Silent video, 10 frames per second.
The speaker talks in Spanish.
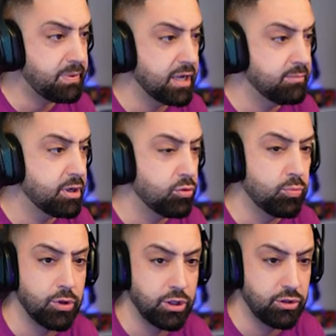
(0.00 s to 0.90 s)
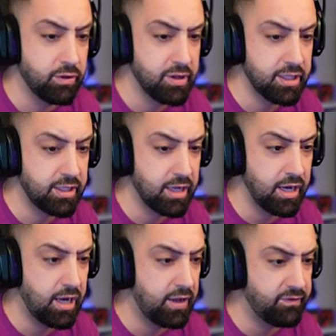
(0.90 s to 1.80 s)
para irme con un poquito de billete
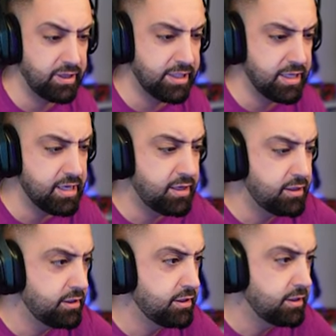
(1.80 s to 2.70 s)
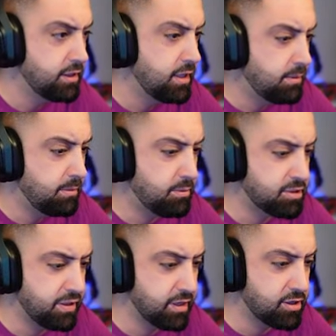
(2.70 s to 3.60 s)
a las batallas. Vamos
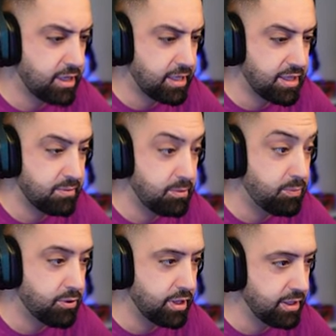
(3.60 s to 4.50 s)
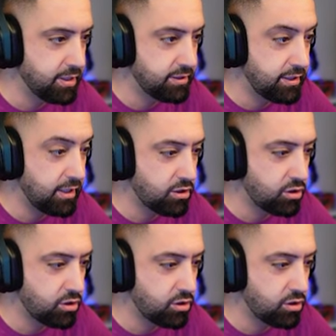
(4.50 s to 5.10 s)
a ver qué hacemos por aquí. Está la